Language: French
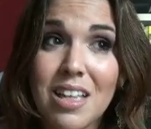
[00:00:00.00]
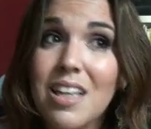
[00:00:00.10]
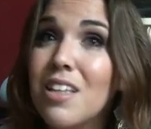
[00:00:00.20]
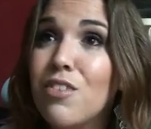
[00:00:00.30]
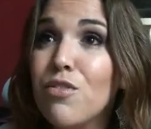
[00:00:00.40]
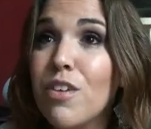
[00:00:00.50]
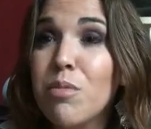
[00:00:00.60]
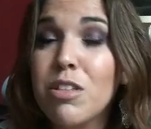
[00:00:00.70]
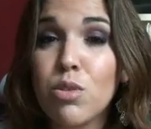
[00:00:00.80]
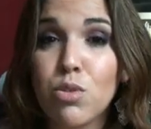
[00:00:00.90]
Et ils font
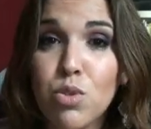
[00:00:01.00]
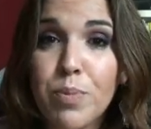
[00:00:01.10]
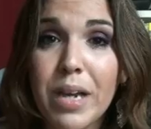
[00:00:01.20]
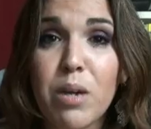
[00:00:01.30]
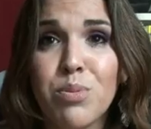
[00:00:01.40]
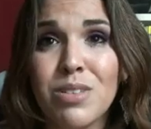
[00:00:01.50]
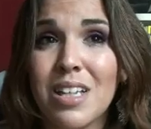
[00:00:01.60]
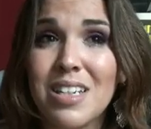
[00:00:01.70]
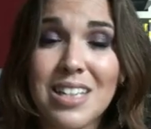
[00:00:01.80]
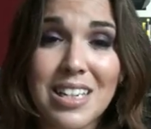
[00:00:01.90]
vraiment des trucs super. En plus,
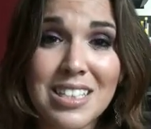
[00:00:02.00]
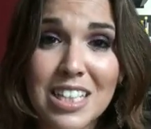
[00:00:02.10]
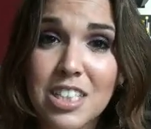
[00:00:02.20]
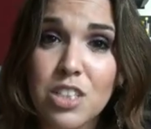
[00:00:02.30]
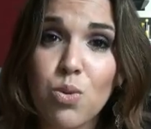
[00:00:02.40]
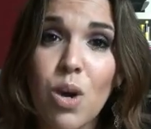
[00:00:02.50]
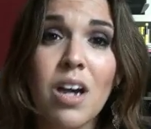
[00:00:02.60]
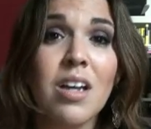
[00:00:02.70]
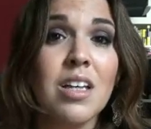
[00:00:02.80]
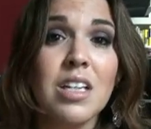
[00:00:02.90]
t'as les, les
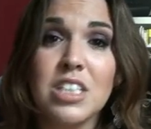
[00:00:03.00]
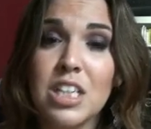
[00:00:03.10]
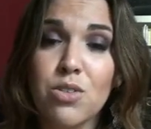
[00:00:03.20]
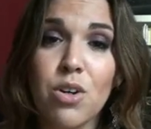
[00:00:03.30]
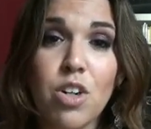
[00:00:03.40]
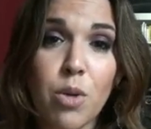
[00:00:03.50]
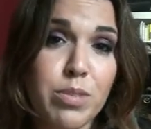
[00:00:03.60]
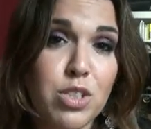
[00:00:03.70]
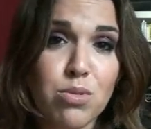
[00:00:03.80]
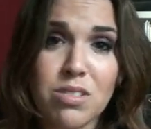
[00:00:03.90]
accessoires. J'adore leurs
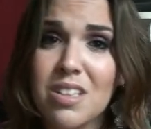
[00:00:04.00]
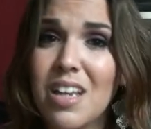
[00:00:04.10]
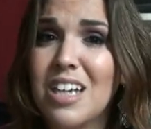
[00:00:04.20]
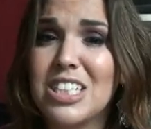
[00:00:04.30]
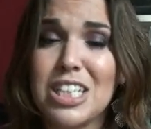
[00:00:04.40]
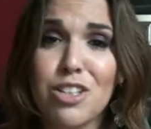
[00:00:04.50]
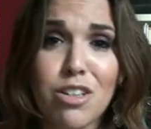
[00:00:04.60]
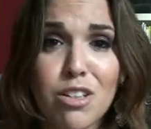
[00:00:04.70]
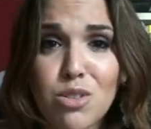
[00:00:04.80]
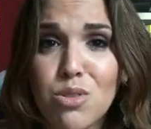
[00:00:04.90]
bijoux, etc. J'adore
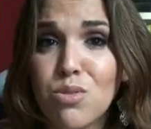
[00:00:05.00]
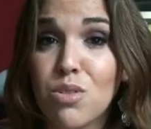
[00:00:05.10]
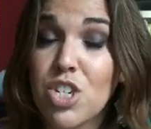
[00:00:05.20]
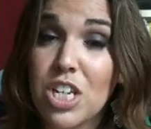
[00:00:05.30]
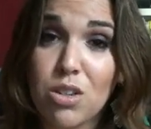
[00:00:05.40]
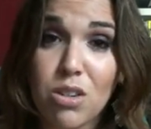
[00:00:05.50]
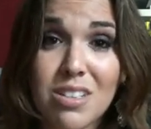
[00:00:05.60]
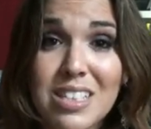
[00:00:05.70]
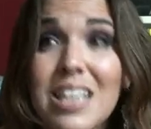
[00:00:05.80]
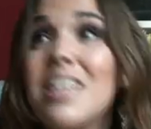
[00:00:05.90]
leurs chaussures. J'adore
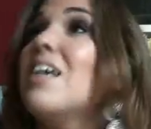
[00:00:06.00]
leurs sacs.